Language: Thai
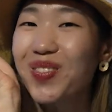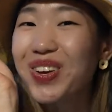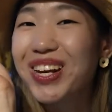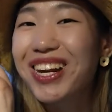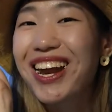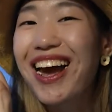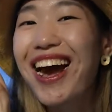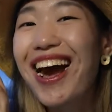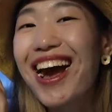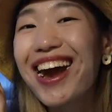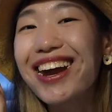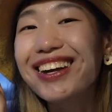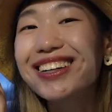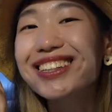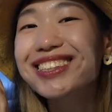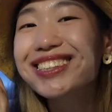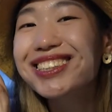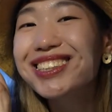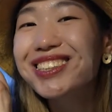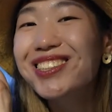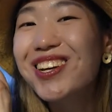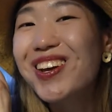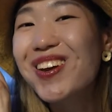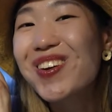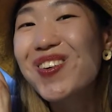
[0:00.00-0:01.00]
ปิดท้ายคื
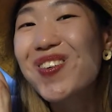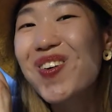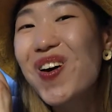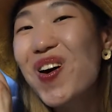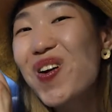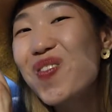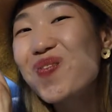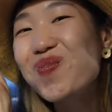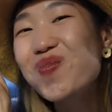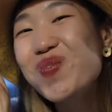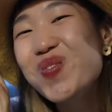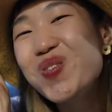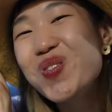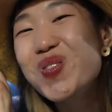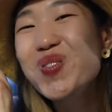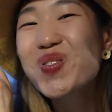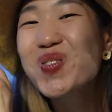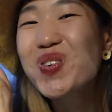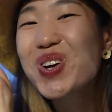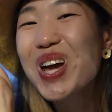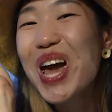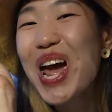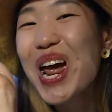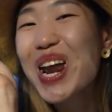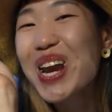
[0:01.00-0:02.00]
นนี้ด้วยหมู
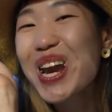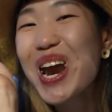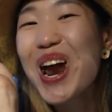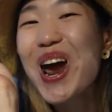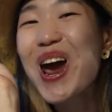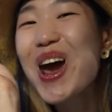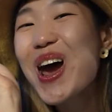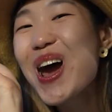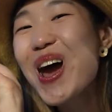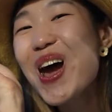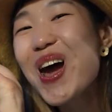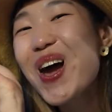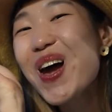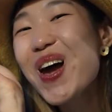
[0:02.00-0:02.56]
กระทะ